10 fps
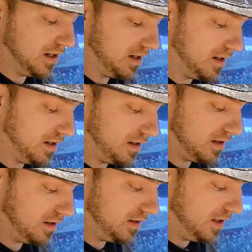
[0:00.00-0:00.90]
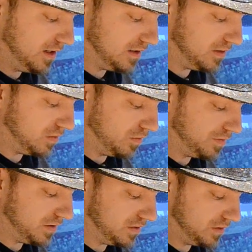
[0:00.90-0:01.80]
Nein, nein, nein, nein, nein, nein, nein. nein, nein, das ist
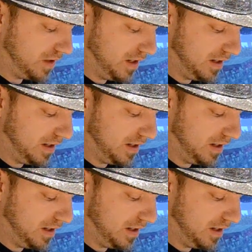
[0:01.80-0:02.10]
doof. Das ist.